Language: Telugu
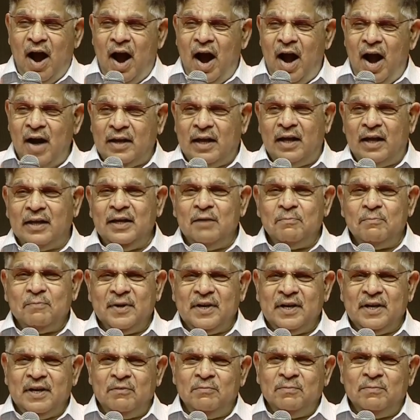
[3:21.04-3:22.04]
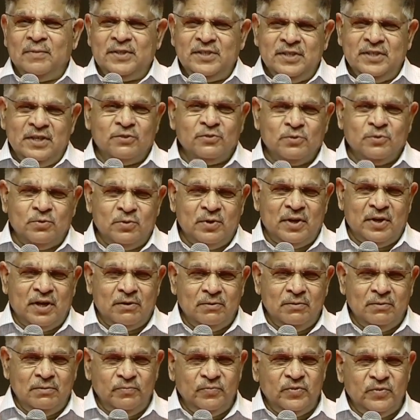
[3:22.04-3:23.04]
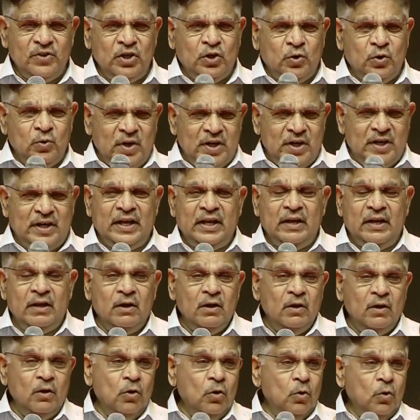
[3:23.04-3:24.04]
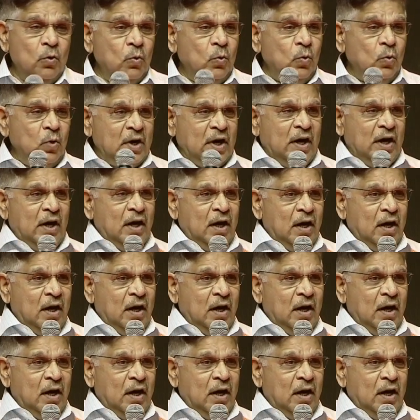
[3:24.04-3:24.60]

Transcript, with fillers: ఆ టార్గెట్ ప్రకారం పనిచేస్తూ ఉన్నారు ఇటువంటి ఒక